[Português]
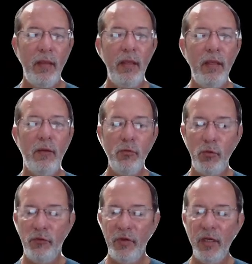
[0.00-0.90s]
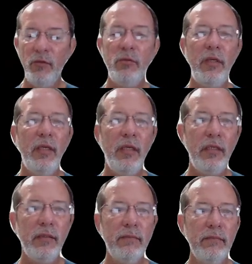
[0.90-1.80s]
e um governo
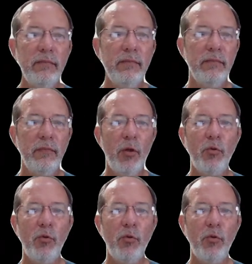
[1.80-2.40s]
que não